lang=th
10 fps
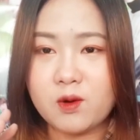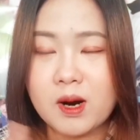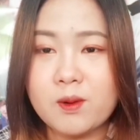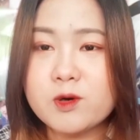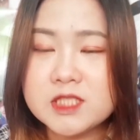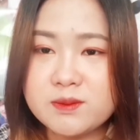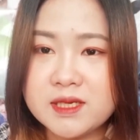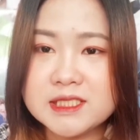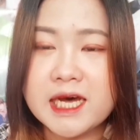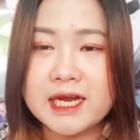หวังว่า โอ จี เอ็ม
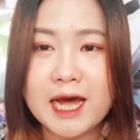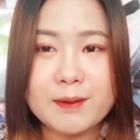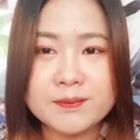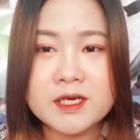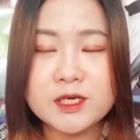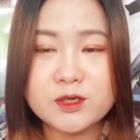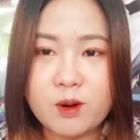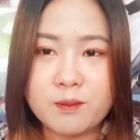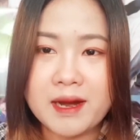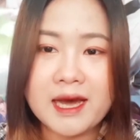อี จะทำเกิร์ลกรุ๊
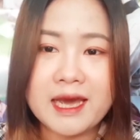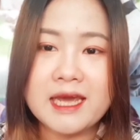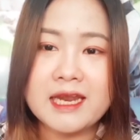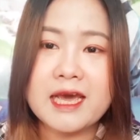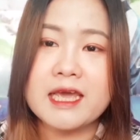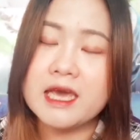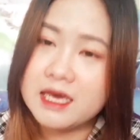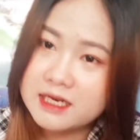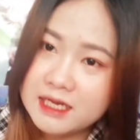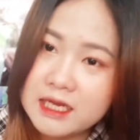ปออกมาให้ได้
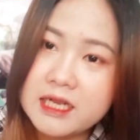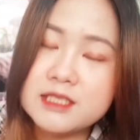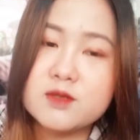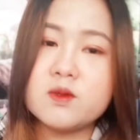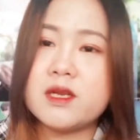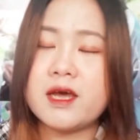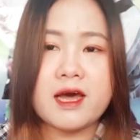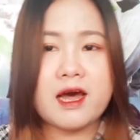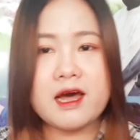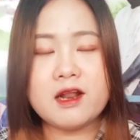ดีที่สุดนะ
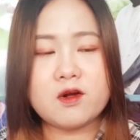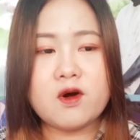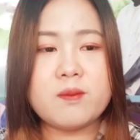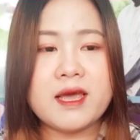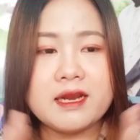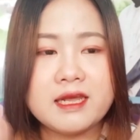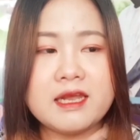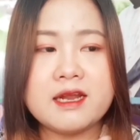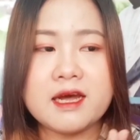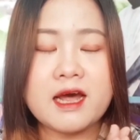คะแล้วก็เพลง
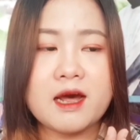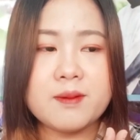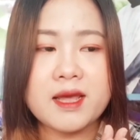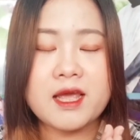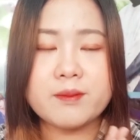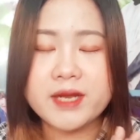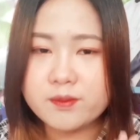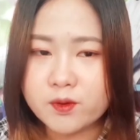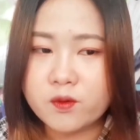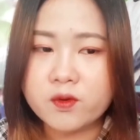นี้นะคะเพลงไม่
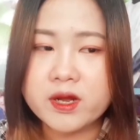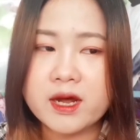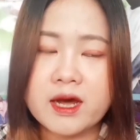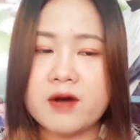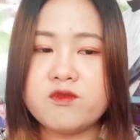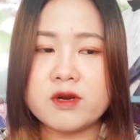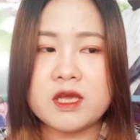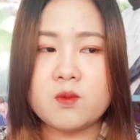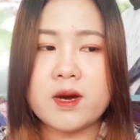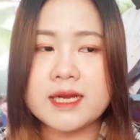ได้โม้นะคะฝน
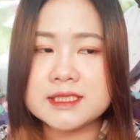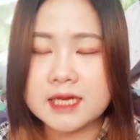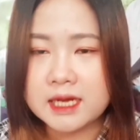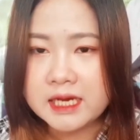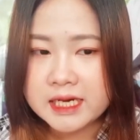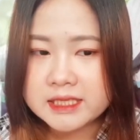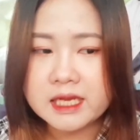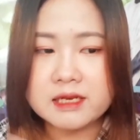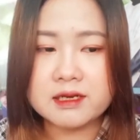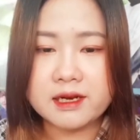คิดว่าน่าจะ
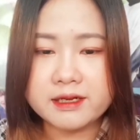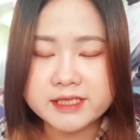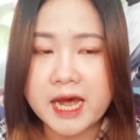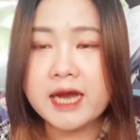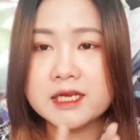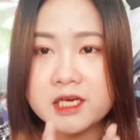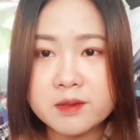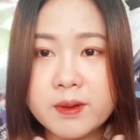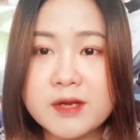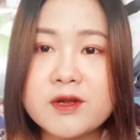ติดชาร์ตขึ้
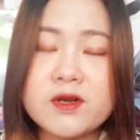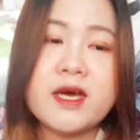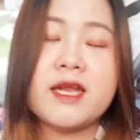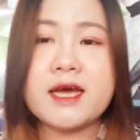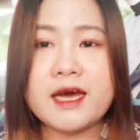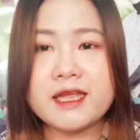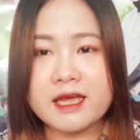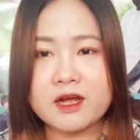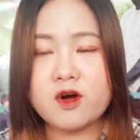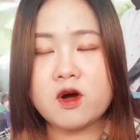นไปเรื่อยๆนะคะยัง
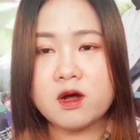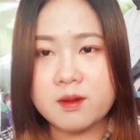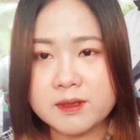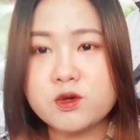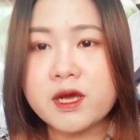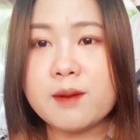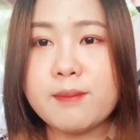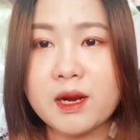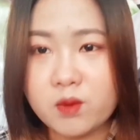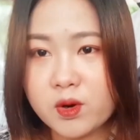ไงก็ไปช่วยกัน
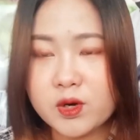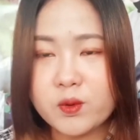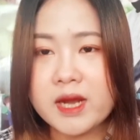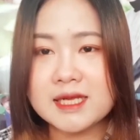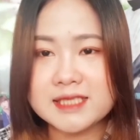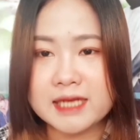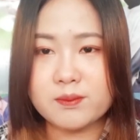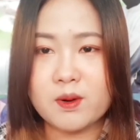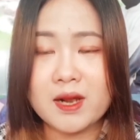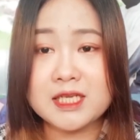ปั่นวิวกันด้วยนะจ๊ะ
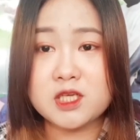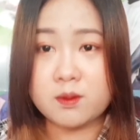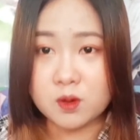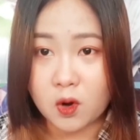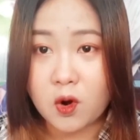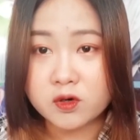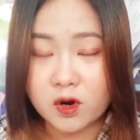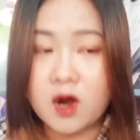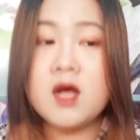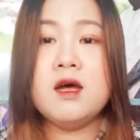สำหรับใครที่ชอบน้องๆ
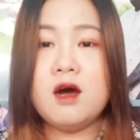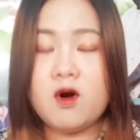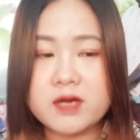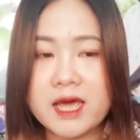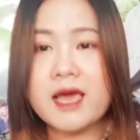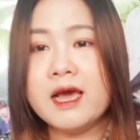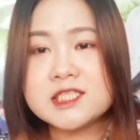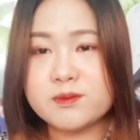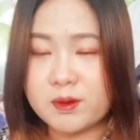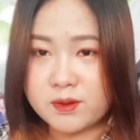เนาะโอเค
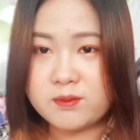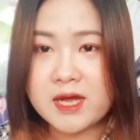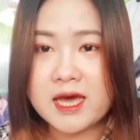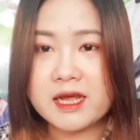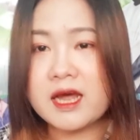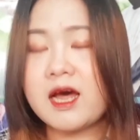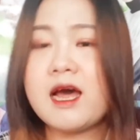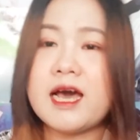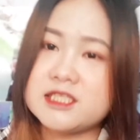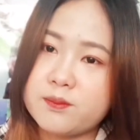สำหรับคลิปหน้านะคะ
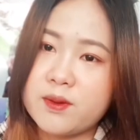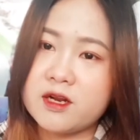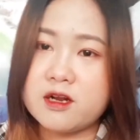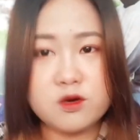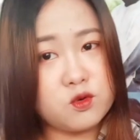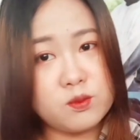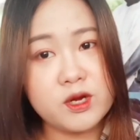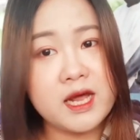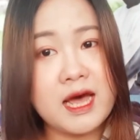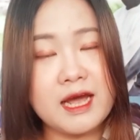อาจจะเป็นเกิร์ลกรุ๊ป
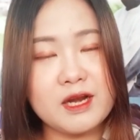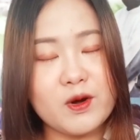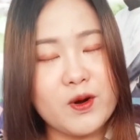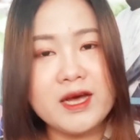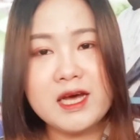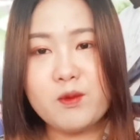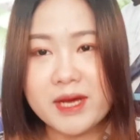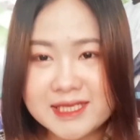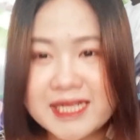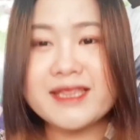ก็ได้เนาะ
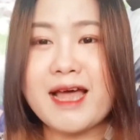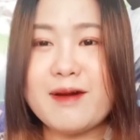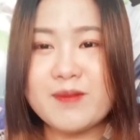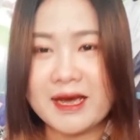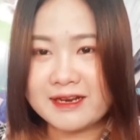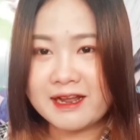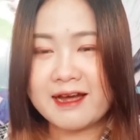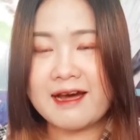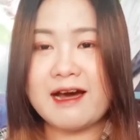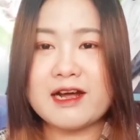ไว้ติดตามกัน
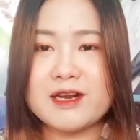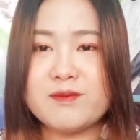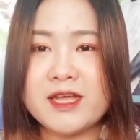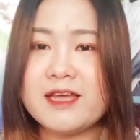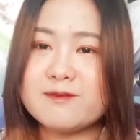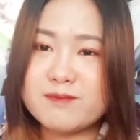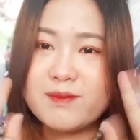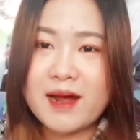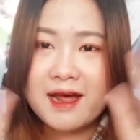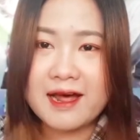นะคะคลิปนี้
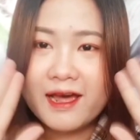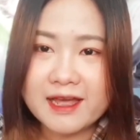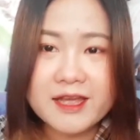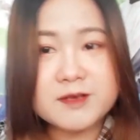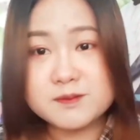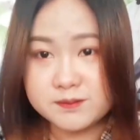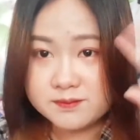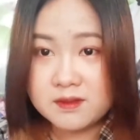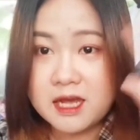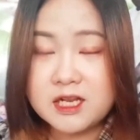บ๊ายบาย
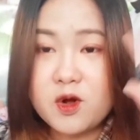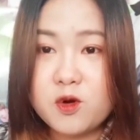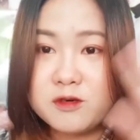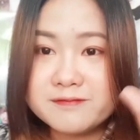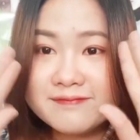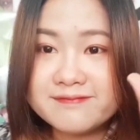อันยอง